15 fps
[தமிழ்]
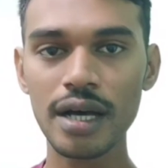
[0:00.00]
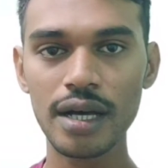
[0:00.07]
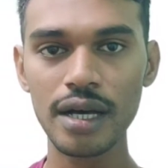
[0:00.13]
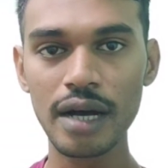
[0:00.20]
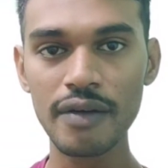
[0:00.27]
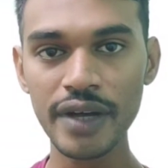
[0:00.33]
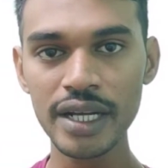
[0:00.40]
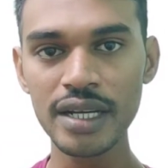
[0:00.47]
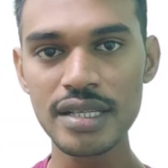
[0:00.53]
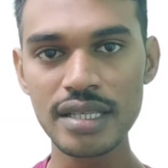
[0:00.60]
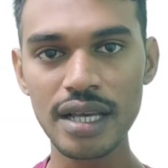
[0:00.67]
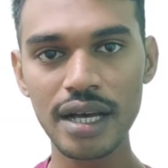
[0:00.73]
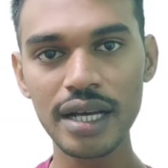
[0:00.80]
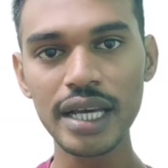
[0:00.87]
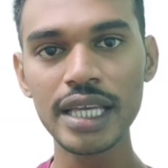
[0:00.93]

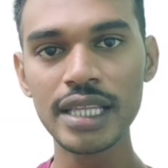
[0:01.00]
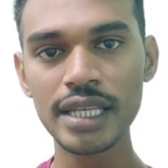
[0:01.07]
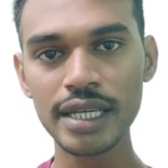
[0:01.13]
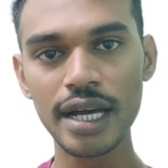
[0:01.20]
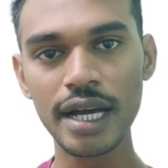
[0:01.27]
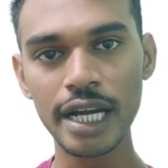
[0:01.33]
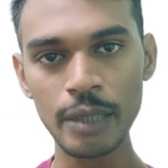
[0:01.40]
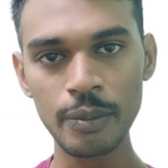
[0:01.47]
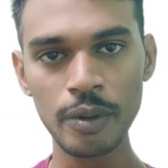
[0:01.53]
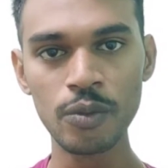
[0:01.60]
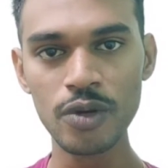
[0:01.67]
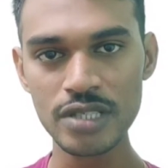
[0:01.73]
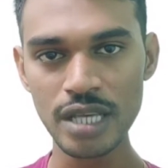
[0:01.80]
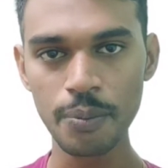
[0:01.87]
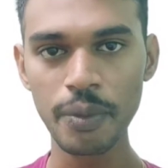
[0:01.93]
அவேர்னஸ்க்காக இது நீங்கள் கண்டிப்பாக
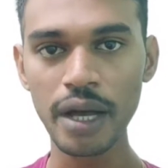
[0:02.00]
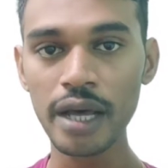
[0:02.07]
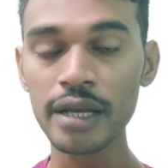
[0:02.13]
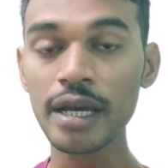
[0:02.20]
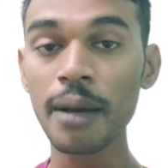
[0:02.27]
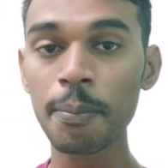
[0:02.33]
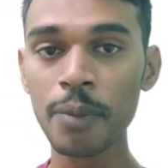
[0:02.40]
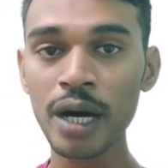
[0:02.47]
முழுசாக பாருங்க